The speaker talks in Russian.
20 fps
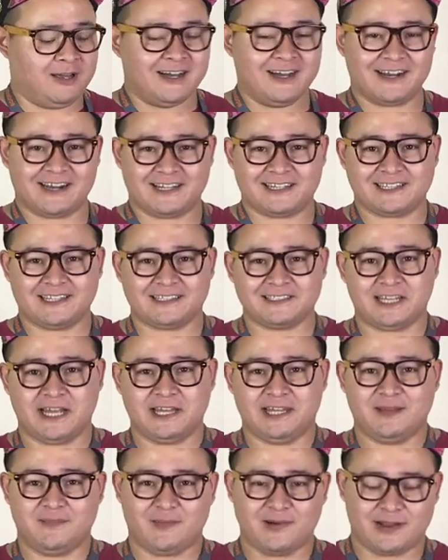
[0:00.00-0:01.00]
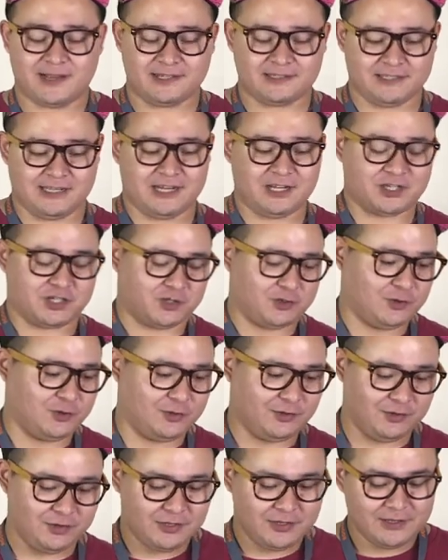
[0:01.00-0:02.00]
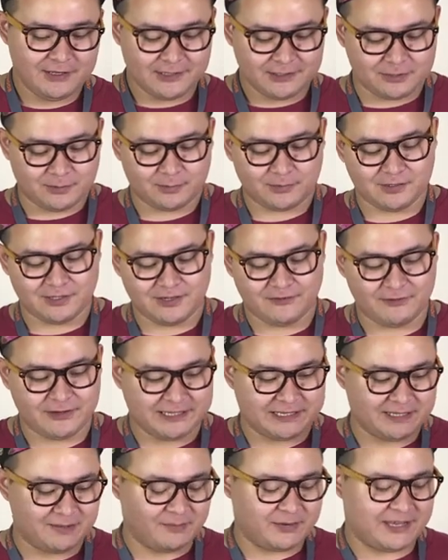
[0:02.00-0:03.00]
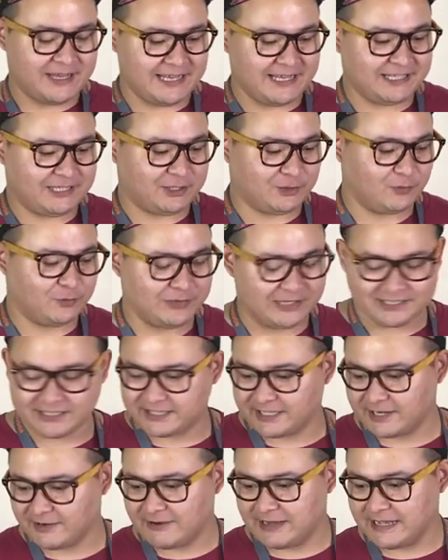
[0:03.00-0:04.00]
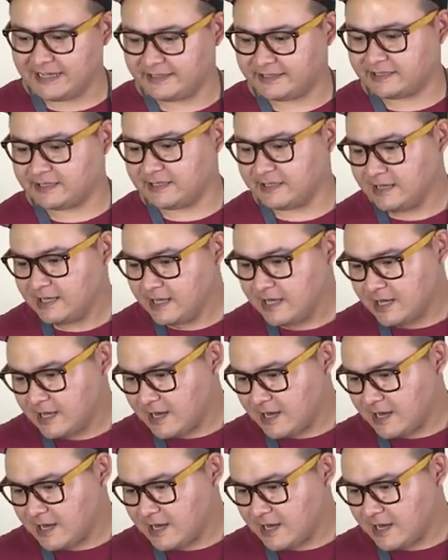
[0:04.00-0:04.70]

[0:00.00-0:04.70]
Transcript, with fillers: рассказать и показать, что, собственно, в этом кейсе у нас скрывается.